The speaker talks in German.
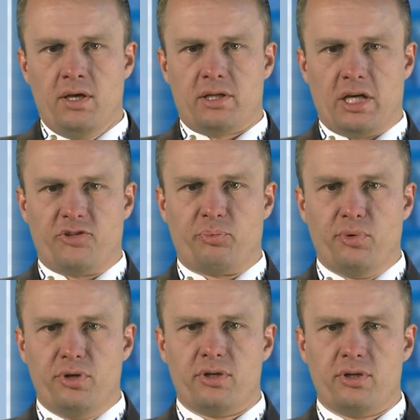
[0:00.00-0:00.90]
Das
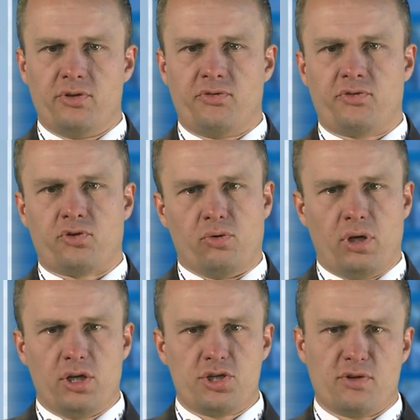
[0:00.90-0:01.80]
Bündnis
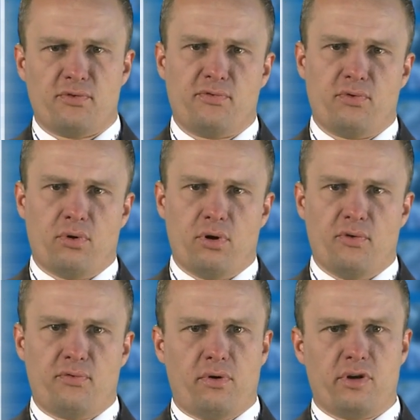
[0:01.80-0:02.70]
Coalition for
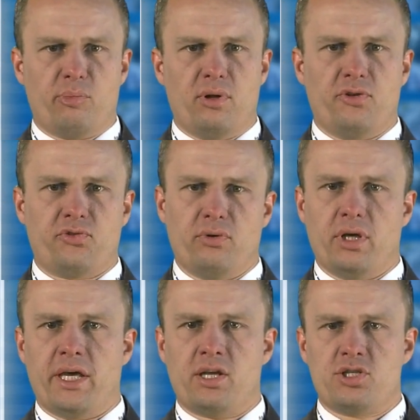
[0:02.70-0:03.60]
Affordable
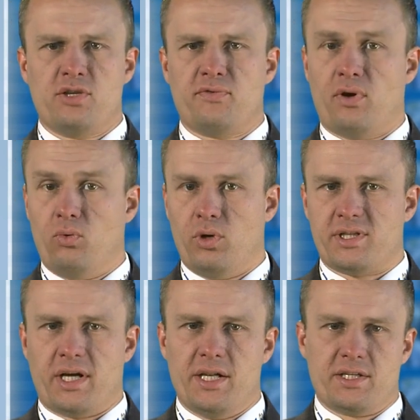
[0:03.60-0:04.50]
Solar Energy
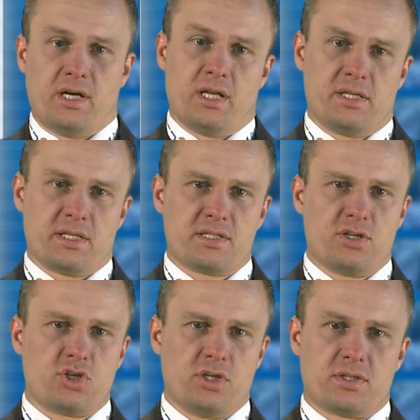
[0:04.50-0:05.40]
verurteilte allerdings
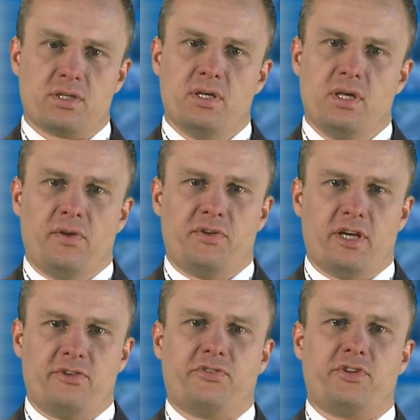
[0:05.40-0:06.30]
den Schritt.
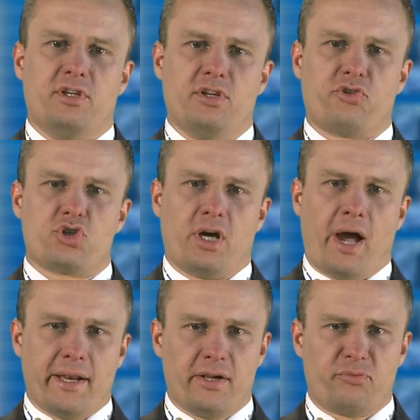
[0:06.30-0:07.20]
Das chinesische
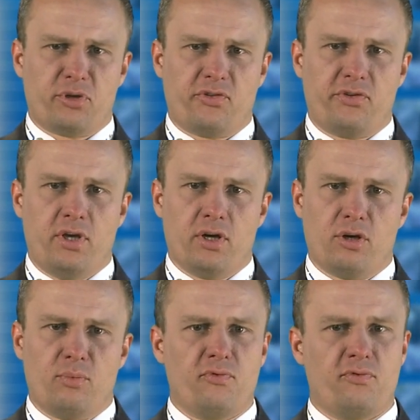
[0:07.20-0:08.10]

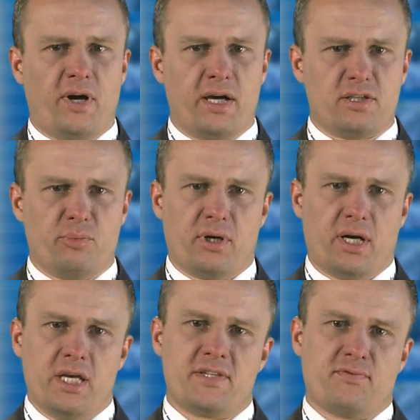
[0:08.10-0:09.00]
Handelsministerium warnte
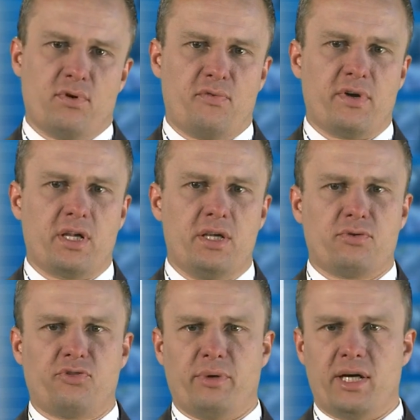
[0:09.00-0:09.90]
bereits vor
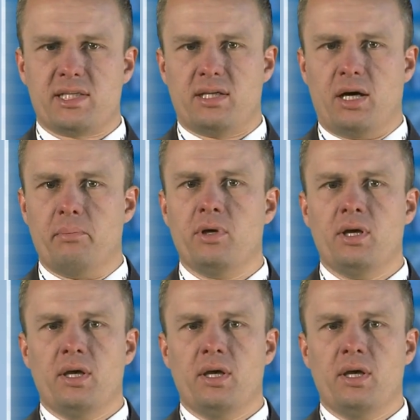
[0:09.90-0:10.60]
Vergeltungsmaßnahmen.